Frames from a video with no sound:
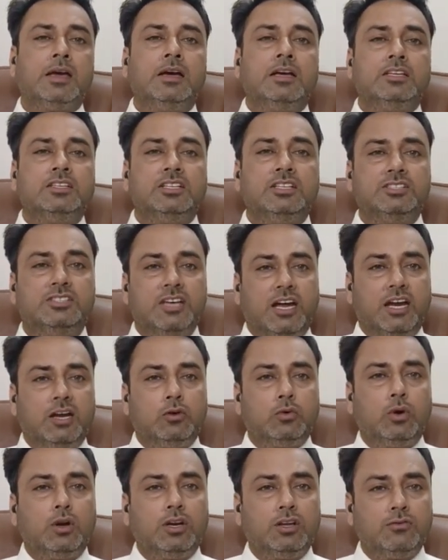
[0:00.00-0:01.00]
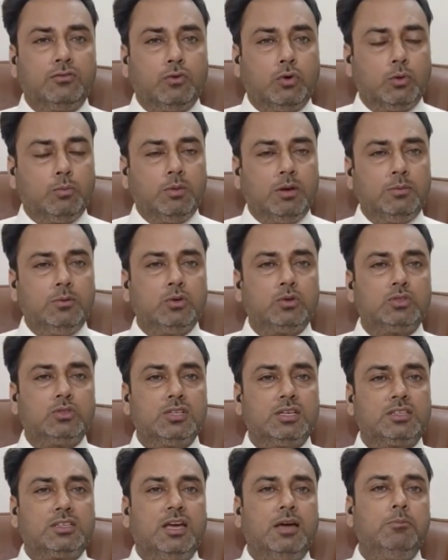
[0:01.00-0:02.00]
ये जैन 24 में भी हो
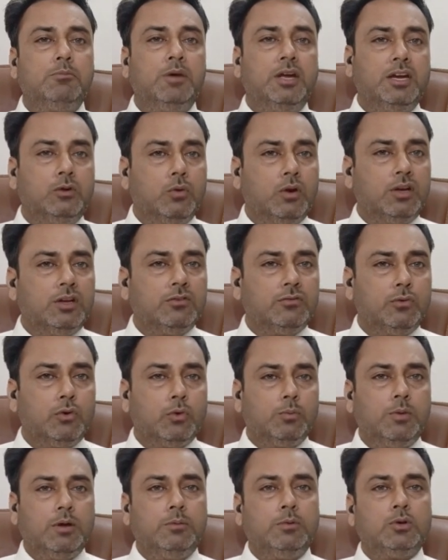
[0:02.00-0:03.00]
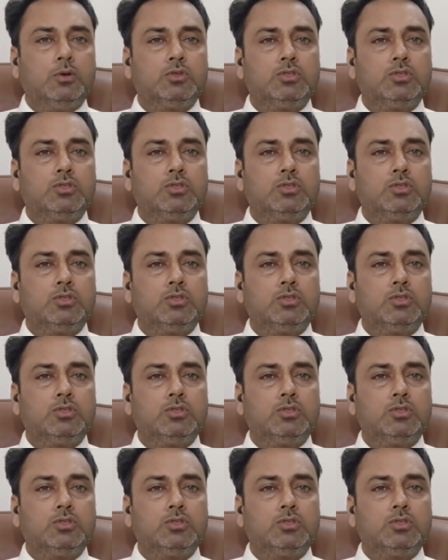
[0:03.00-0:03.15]
सकता है मई 24 में भी हो